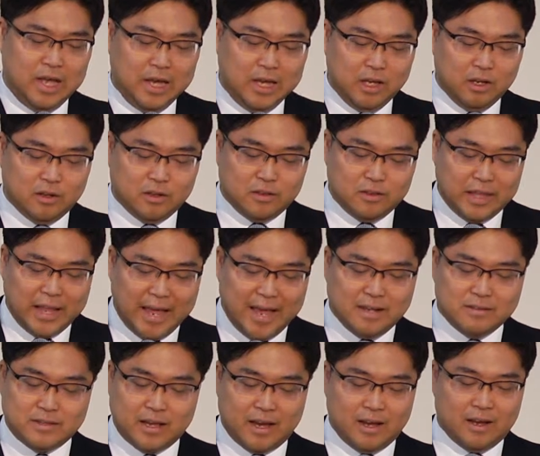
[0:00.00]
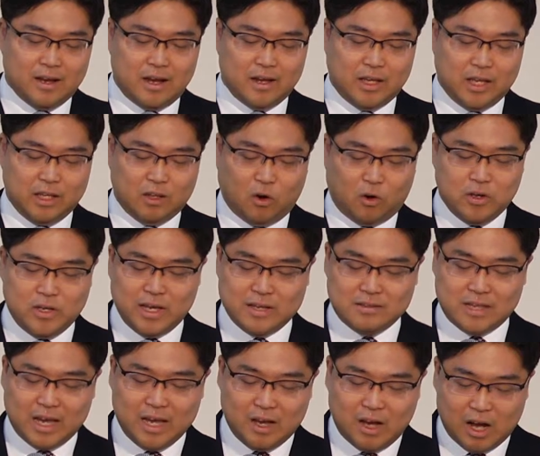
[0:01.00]
이는 내 생각이 너희의
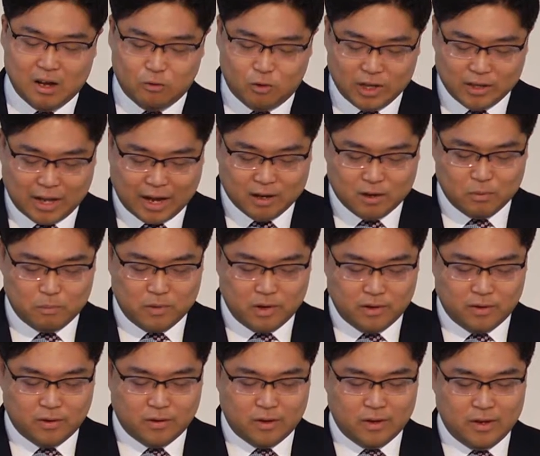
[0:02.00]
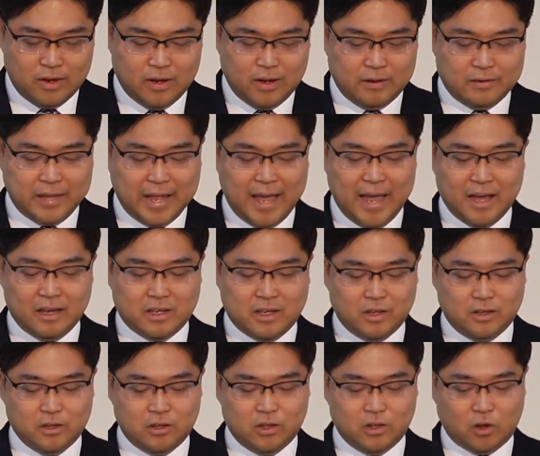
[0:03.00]
생각과 다르며 내
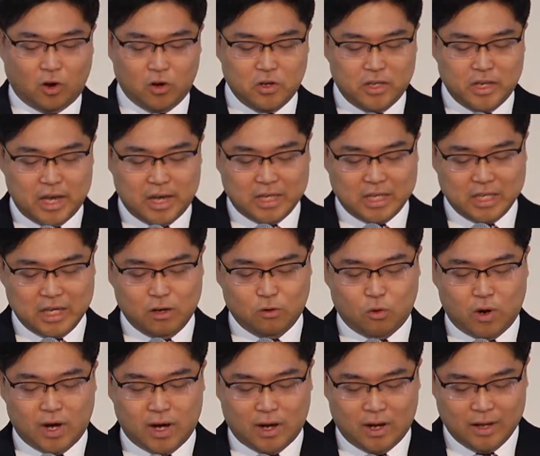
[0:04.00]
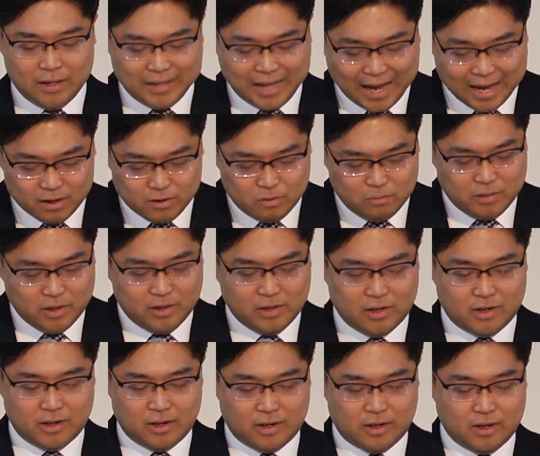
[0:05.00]
길은 너희의 길과
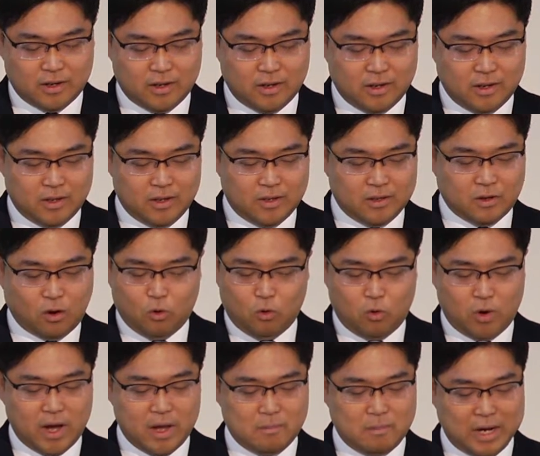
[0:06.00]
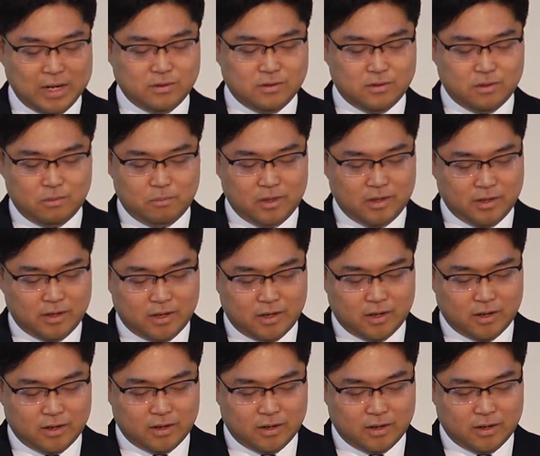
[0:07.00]
다름이니라. 여호와의 말씀이니라.